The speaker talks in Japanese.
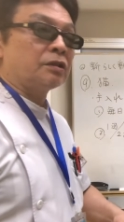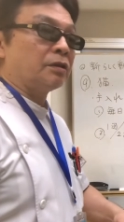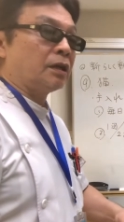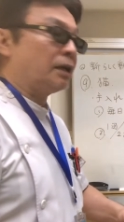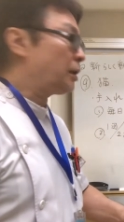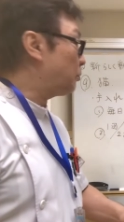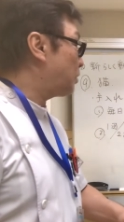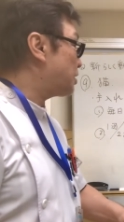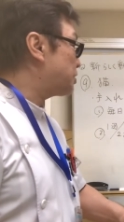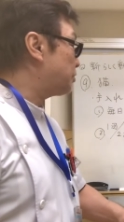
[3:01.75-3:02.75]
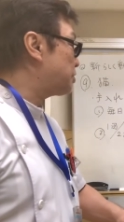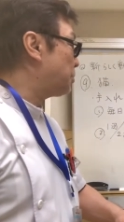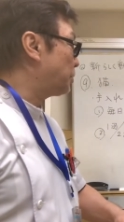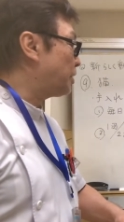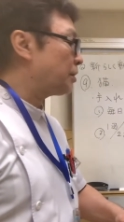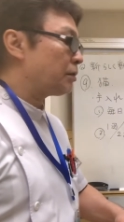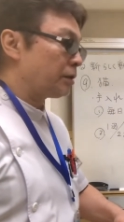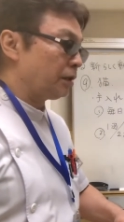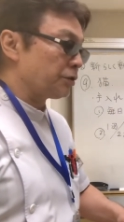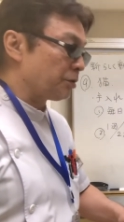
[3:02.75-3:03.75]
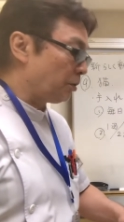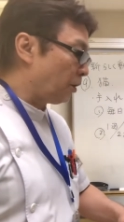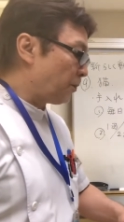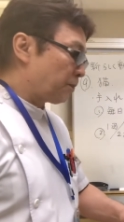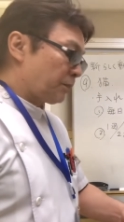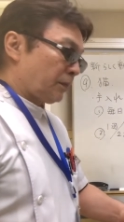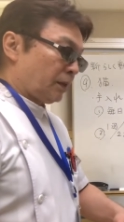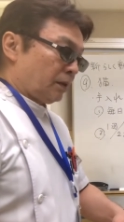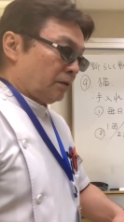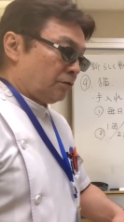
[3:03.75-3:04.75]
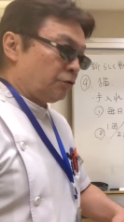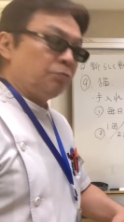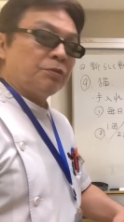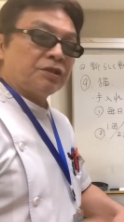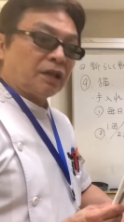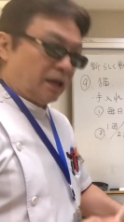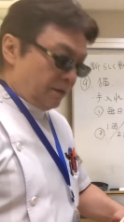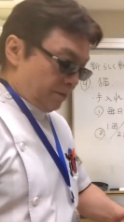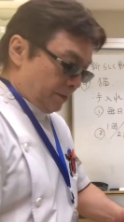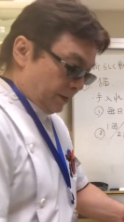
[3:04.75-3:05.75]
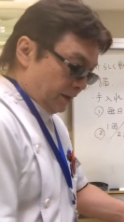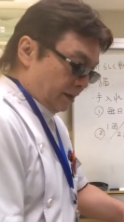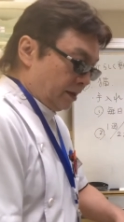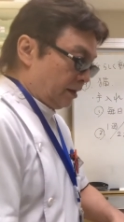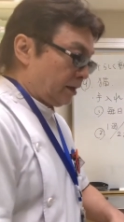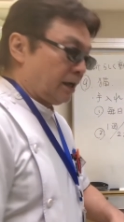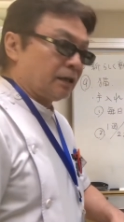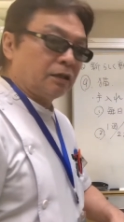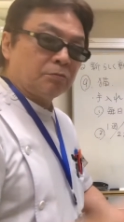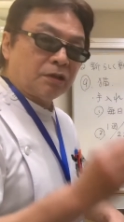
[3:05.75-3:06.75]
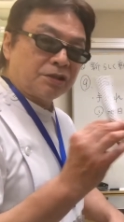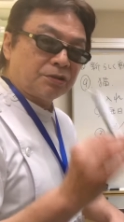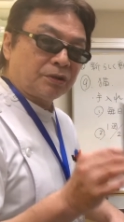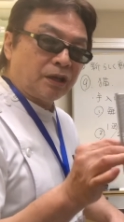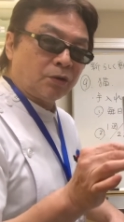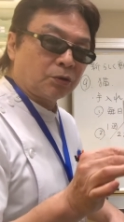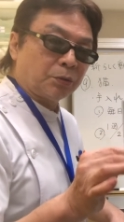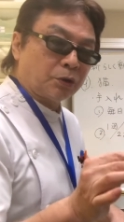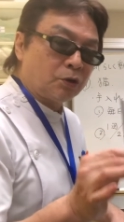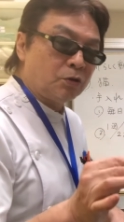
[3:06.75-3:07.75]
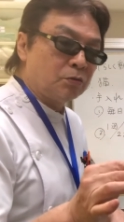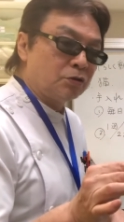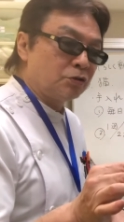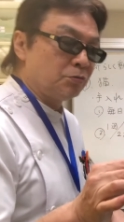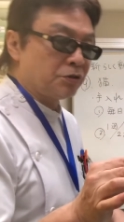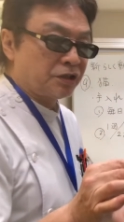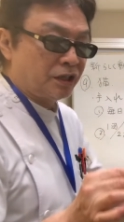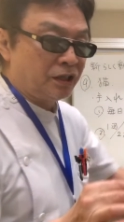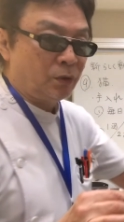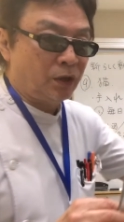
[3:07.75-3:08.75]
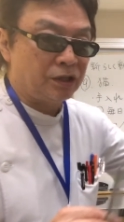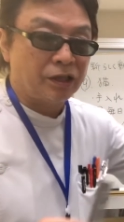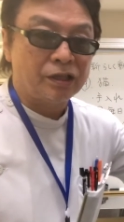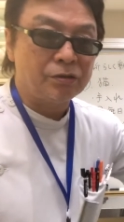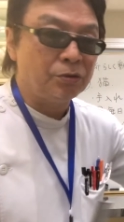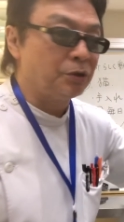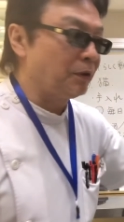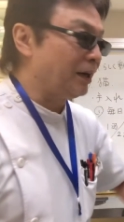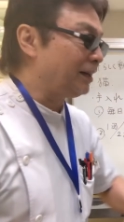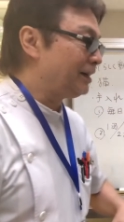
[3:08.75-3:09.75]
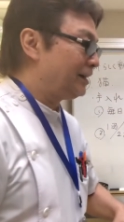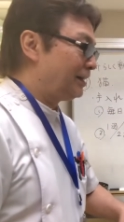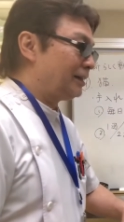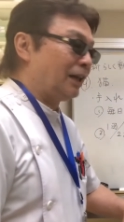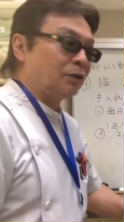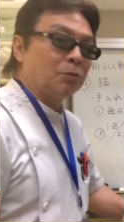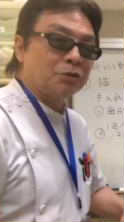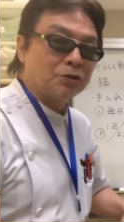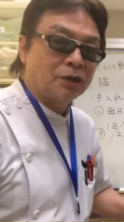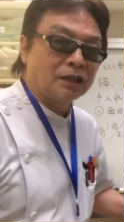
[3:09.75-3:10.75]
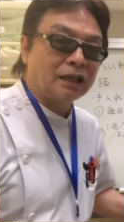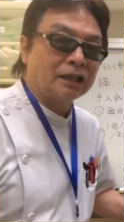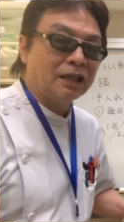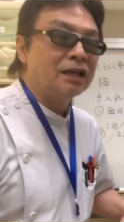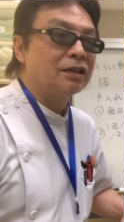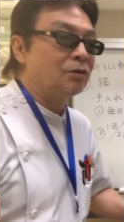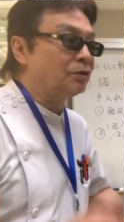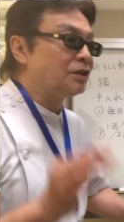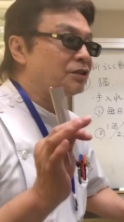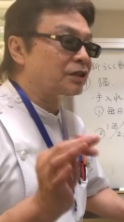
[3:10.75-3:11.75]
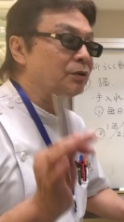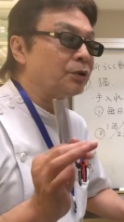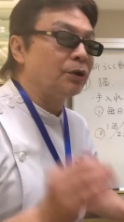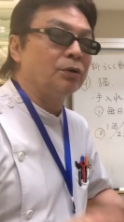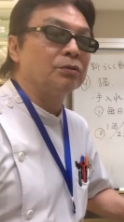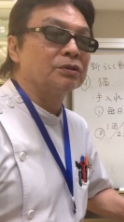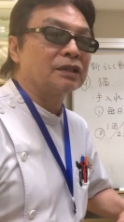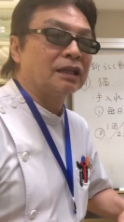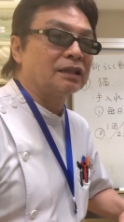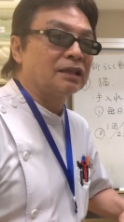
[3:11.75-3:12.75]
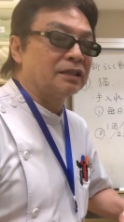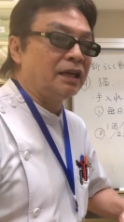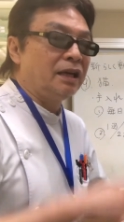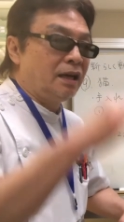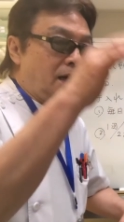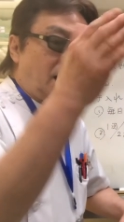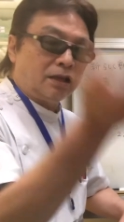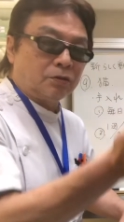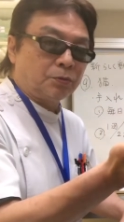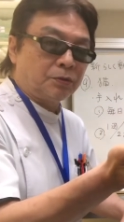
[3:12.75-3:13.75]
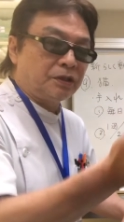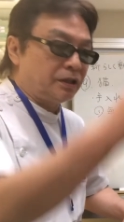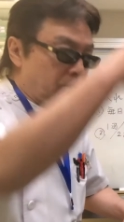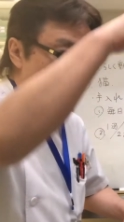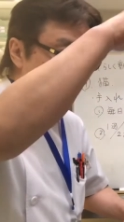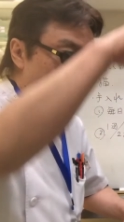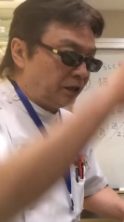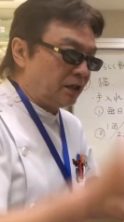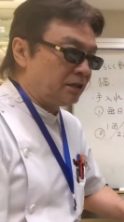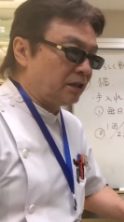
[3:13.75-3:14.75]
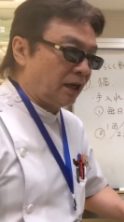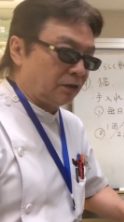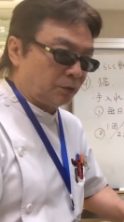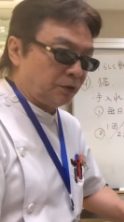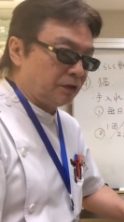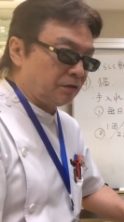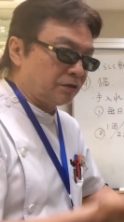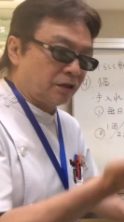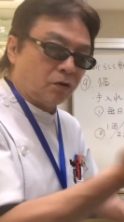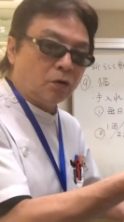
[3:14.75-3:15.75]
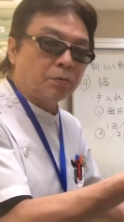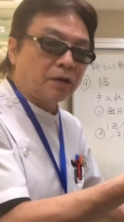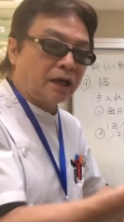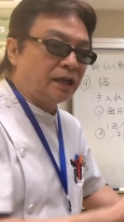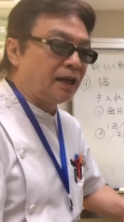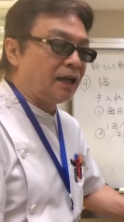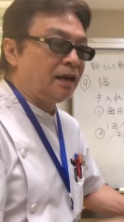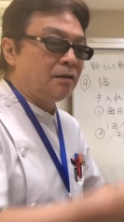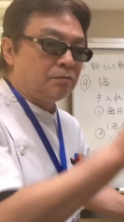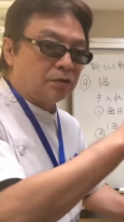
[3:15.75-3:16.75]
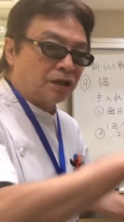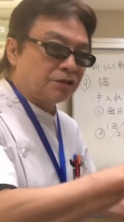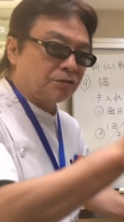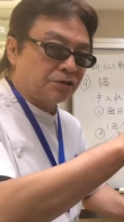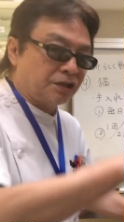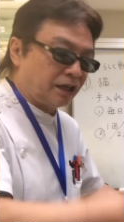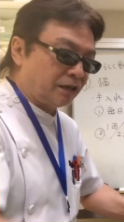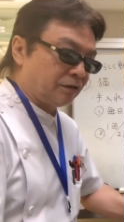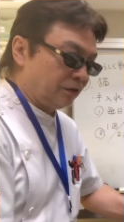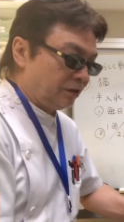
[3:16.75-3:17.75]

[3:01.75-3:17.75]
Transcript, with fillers: 体のブラッシングにしてもデンタルケアにしても準備したら体のブラッシングをやろうと思って肛門準備して猫が逃げてくるでは何ともしようがないんでねここでしつけの基本を使ってですねハンドフィーリングおいでっつってハンドフィーリングしてご褒美あげながらブラッシングしてあげる